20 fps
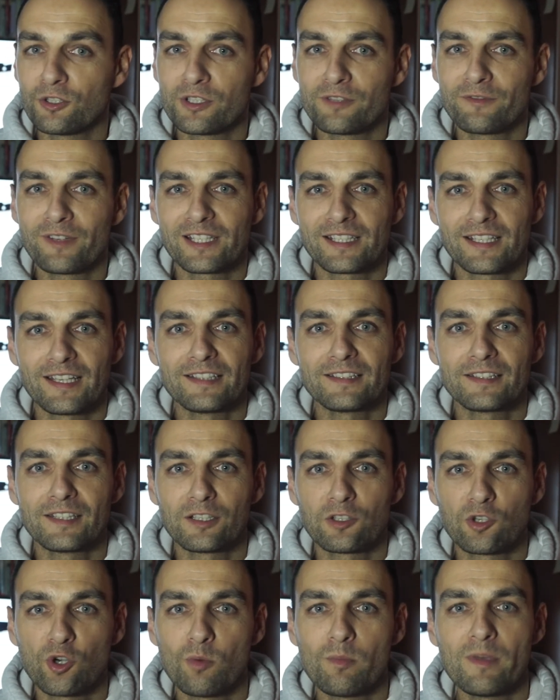
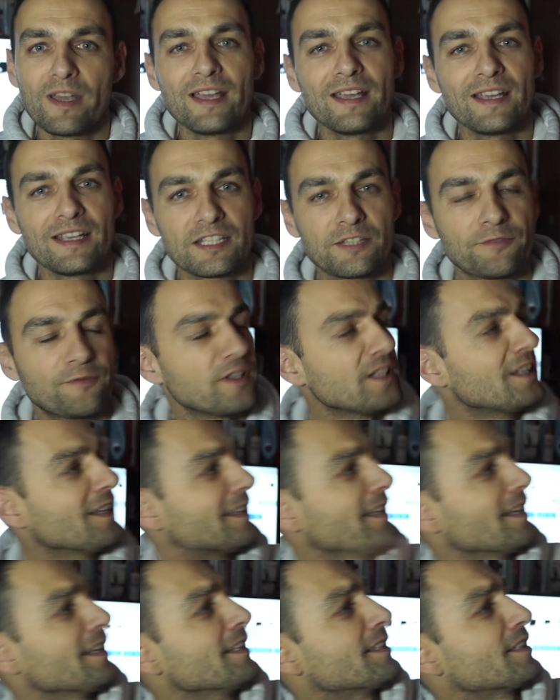divertenti come sfida
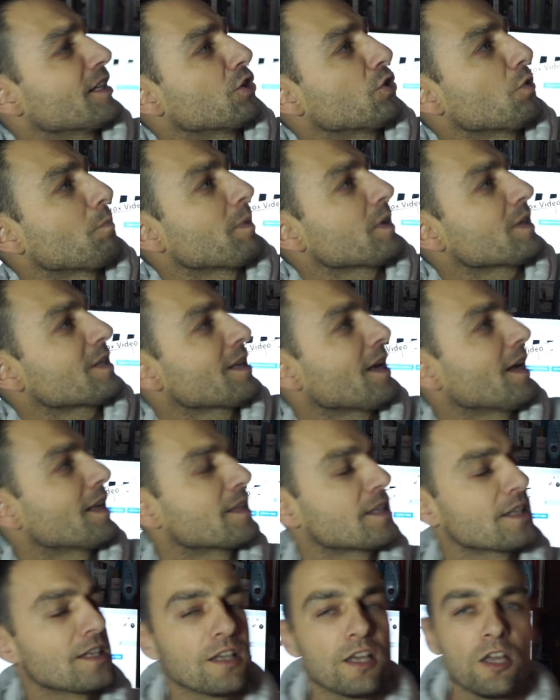dei 100
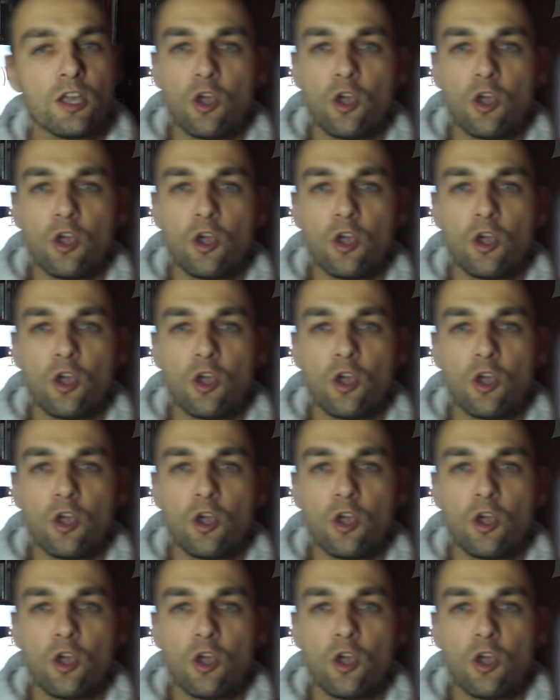passaggi